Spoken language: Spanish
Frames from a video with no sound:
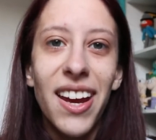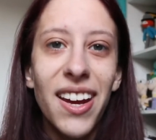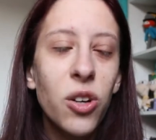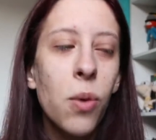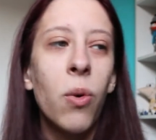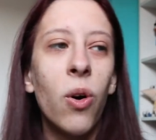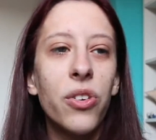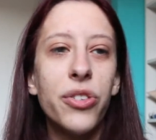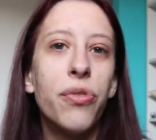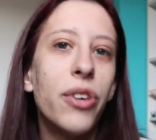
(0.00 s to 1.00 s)
es como
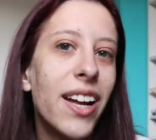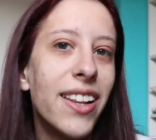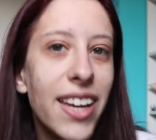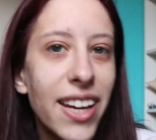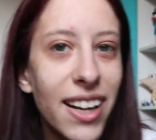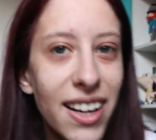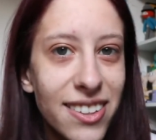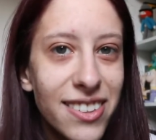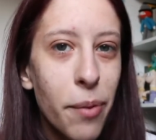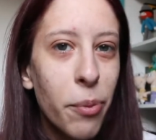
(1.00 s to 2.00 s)
si fuera de
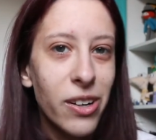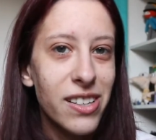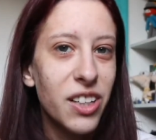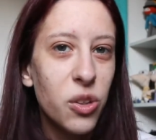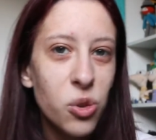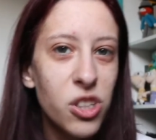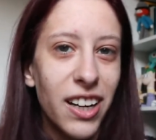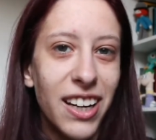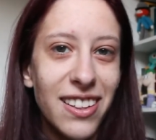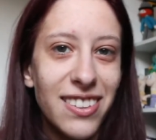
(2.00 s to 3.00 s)
iglesia porque se
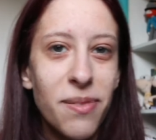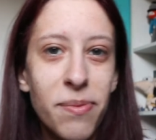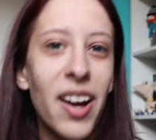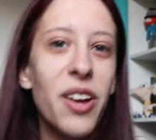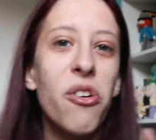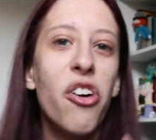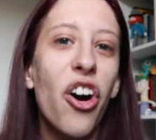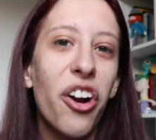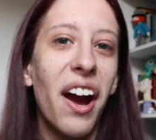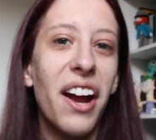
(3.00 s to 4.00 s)
escucha que siempre hay un
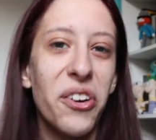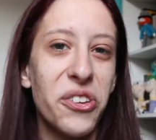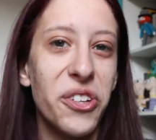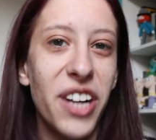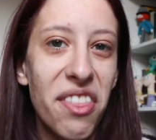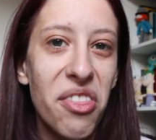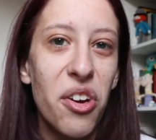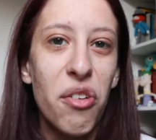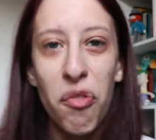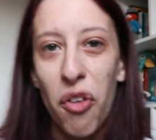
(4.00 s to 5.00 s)
órgano sonando
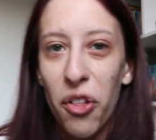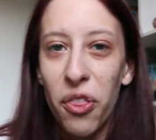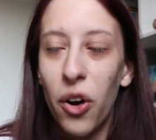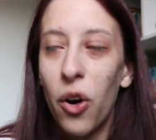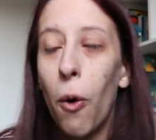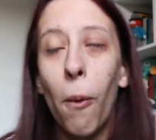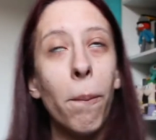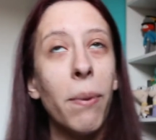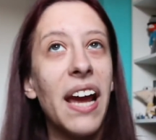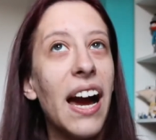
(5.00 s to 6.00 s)
de fondo o
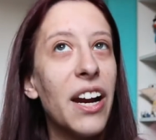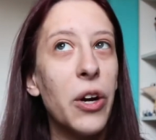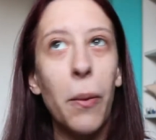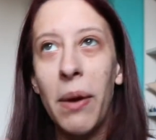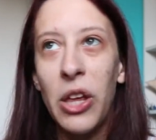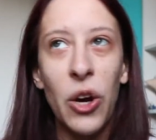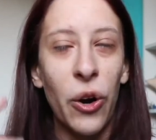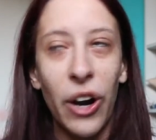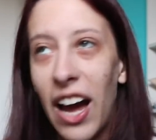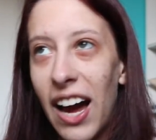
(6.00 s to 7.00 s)
un piano medio
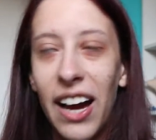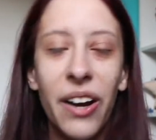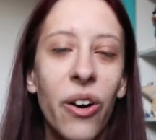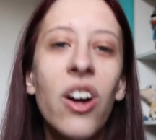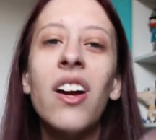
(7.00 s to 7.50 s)
raro.